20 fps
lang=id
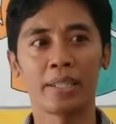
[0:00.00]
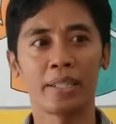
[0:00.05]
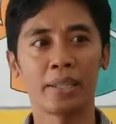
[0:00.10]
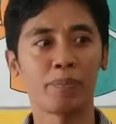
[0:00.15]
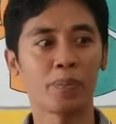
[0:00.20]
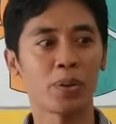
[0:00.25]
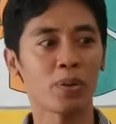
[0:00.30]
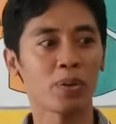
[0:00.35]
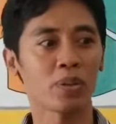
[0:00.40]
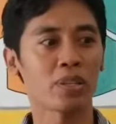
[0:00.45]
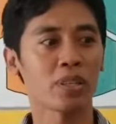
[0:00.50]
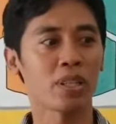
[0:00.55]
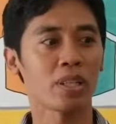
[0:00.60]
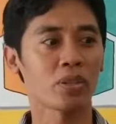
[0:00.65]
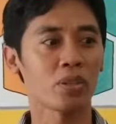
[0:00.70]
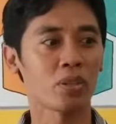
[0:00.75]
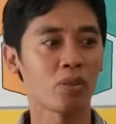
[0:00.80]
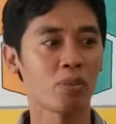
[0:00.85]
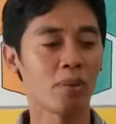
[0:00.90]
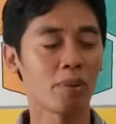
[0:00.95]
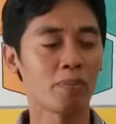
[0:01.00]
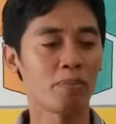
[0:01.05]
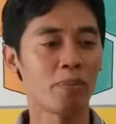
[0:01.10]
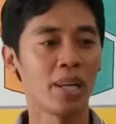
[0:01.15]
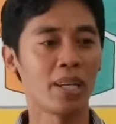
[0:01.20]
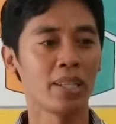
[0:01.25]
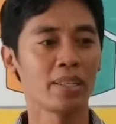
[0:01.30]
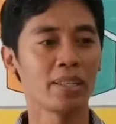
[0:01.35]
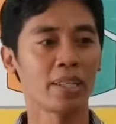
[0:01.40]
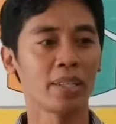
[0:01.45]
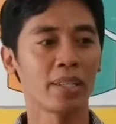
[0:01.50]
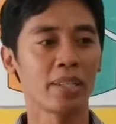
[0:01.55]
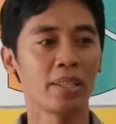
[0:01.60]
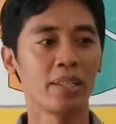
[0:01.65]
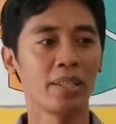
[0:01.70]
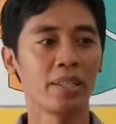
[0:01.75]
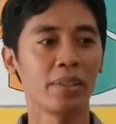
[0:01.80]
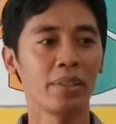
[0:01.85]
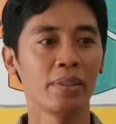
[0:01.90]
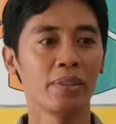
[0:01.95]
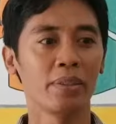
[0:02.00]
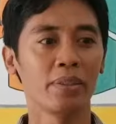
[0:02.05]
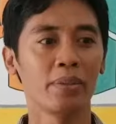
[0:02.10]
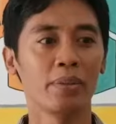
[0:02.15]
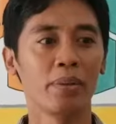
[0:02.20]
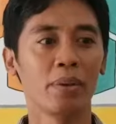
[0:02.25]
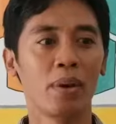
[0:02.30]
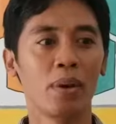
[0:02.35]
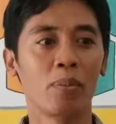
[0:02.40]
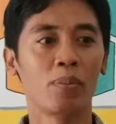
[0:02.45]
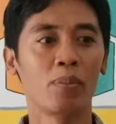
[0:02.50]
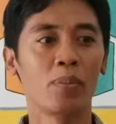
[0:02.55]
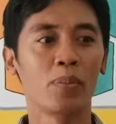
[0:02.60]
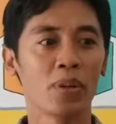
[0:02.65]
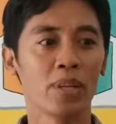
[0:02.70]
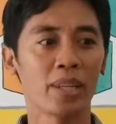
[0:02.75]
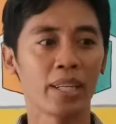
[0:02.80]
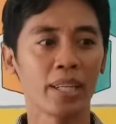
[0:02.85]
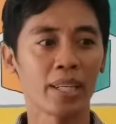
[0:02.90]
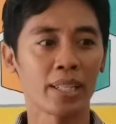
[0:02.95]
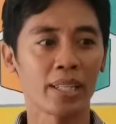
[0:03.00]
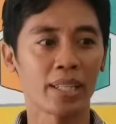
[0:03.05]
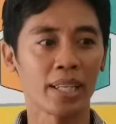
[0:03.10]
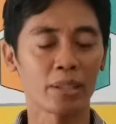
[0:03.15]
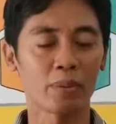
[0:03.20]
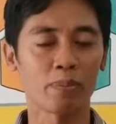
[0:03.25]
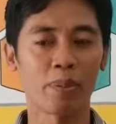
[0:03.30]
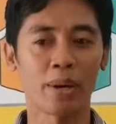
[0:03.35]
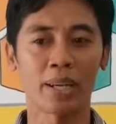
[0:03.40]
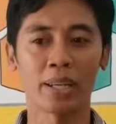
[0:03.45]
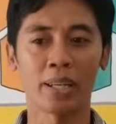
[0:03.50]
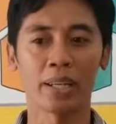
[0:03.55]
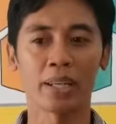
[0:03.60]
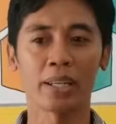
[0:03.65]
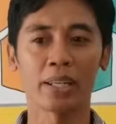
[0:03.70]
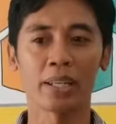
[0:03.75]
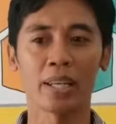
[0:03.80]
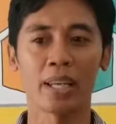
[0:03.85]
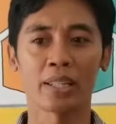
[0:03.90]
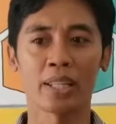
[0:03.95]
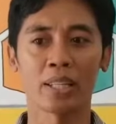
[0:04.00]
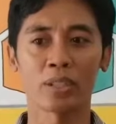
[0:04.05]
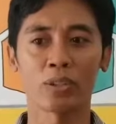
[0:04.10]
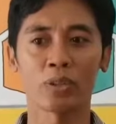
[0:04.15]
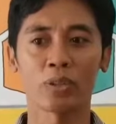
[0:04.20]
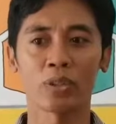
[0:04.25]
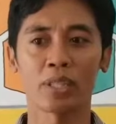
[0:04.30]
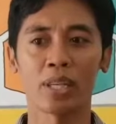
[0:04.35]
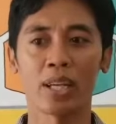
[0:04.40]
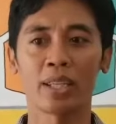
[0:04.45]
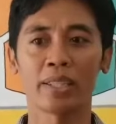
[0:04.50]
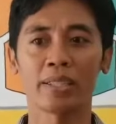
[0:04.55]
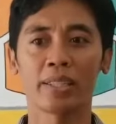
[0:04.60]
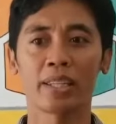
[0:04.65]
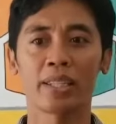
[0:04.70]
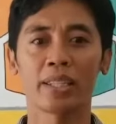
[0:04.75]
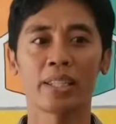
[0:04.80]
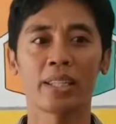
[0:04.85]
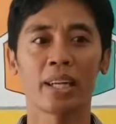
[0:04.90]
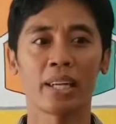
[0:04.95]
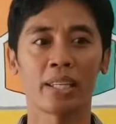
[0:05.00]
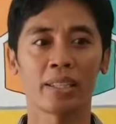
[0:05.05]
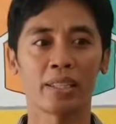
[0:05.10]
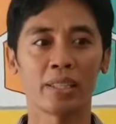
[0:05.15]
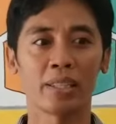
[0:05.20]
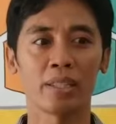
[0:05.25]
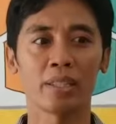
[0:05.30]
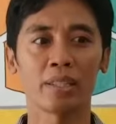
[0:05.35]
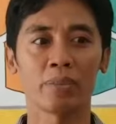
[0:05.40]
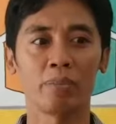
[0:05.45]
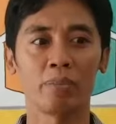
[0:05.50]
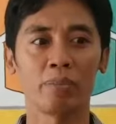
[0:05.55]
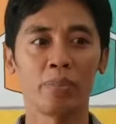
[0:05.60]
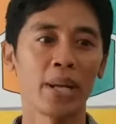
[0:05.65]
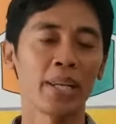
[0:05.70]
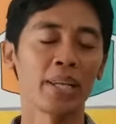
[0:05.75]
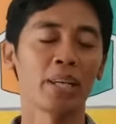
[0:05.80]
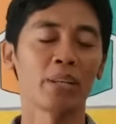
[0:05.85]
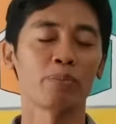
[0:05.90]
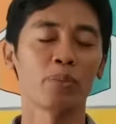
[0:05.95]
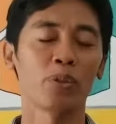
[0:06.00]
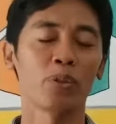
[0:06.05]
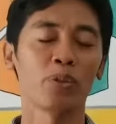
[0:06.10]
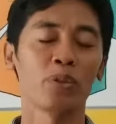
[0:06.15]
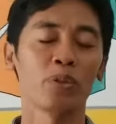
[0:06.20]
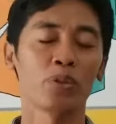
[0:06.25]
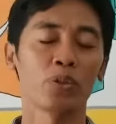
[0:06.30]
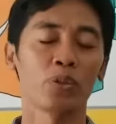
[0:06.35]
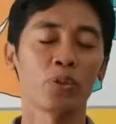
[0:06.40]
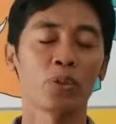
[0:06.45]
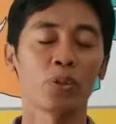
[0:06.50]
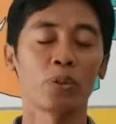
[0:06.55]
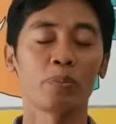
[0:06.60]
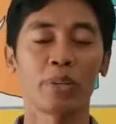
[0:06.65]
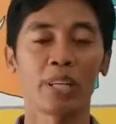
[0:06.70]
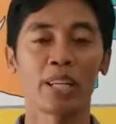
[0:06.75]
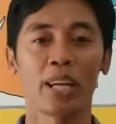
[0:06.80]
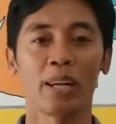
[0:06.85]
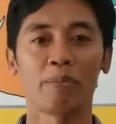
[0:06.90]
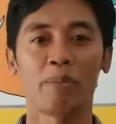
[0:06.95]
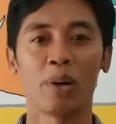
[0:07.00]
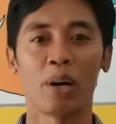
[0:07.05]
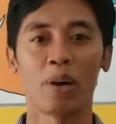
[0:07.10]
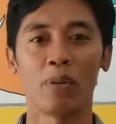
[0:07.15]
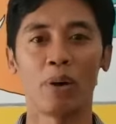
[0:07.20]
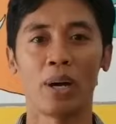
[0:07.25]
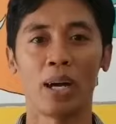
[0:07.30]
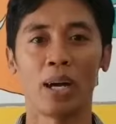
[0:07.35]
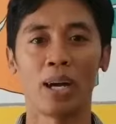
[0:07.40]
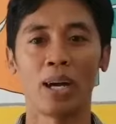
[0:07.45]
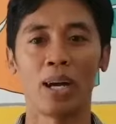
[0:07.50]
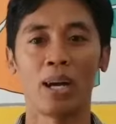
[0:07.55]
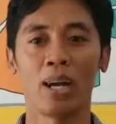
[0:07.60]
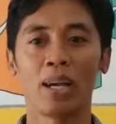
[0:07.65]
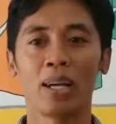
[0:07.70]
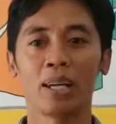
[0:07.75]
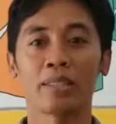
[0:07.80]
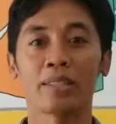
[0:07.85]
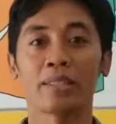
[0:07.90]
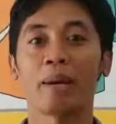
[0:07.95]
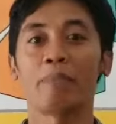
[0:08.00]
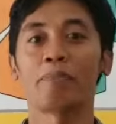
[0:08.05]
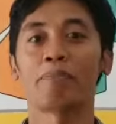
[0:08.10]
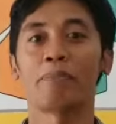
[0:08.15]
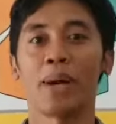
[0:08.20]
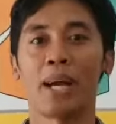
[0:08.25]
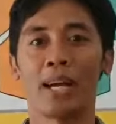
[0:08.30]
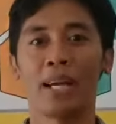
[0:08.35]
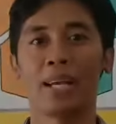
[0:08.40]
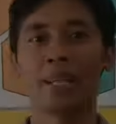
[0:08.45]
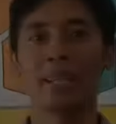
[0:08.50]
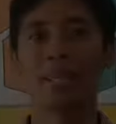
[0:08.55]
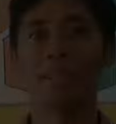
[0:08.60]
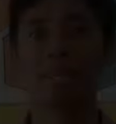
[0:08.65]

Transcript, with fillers: jadi proses rumah belajar ini murni kita sebagai kegiatan sosial jadi gratis, bayar pun cukup dengan bawa sampah